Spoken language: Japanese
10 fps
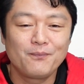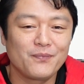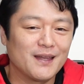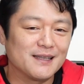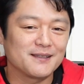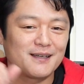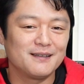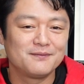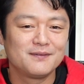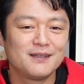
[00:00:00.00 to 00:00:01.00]
なぜ
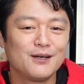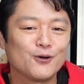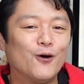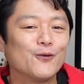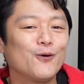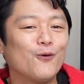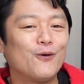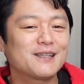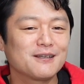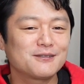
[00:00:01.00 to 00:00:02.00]
か。この
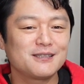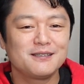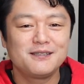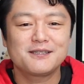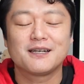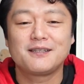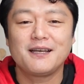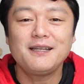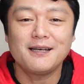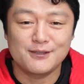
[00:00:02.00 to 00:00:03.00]
私にしかで
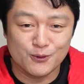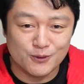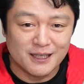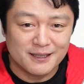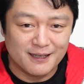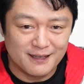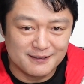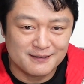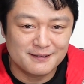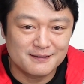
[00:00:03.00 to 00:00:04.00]
きない仕事だったからで
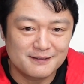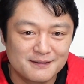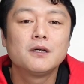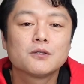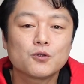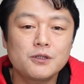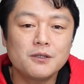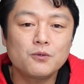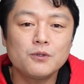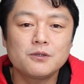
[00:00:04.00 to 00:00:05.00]
す。そし
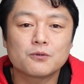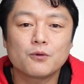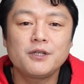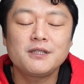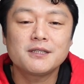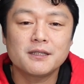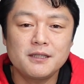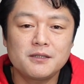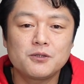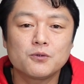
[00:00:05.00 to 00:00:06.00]
て当時の取引先
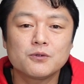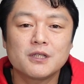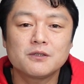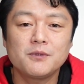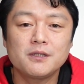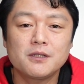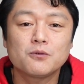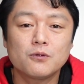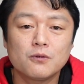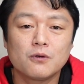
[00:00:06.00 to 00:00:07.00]
に事情を説明した
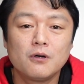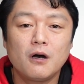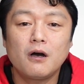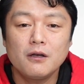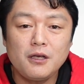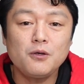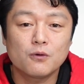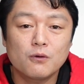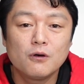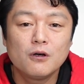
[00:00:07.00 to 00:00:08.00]
ところ、あ、いい
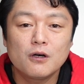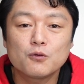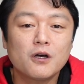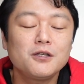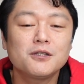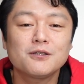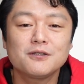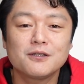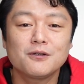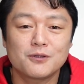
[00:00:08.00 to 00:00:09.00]
よ。あの会社さ
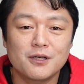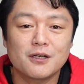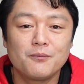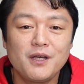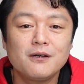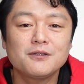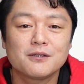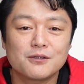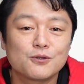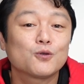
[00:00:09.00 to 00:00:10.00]
んじゃなくて宮脇さ
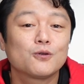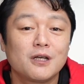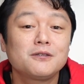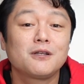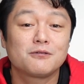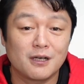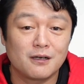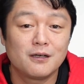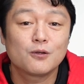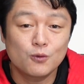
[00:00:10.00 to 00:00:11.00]
んに仕事出してるか
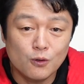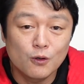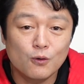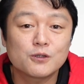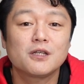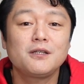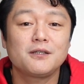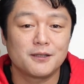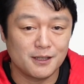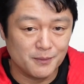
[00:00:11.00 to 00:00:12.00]
ら、とおっしゃってい
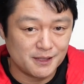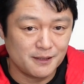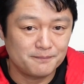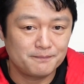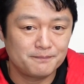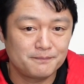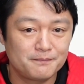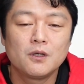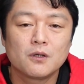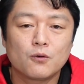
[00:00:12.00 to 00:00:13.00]
ただきました。
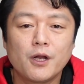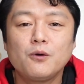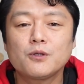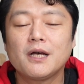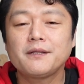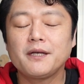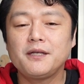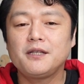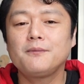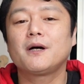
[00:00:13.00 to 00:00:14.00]
これを端的
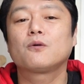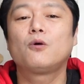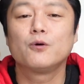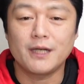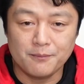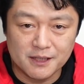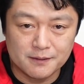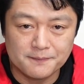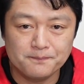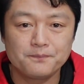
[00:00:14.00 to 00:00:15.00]
に言えばこうなりま
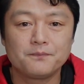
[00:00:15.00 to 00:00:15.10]
す。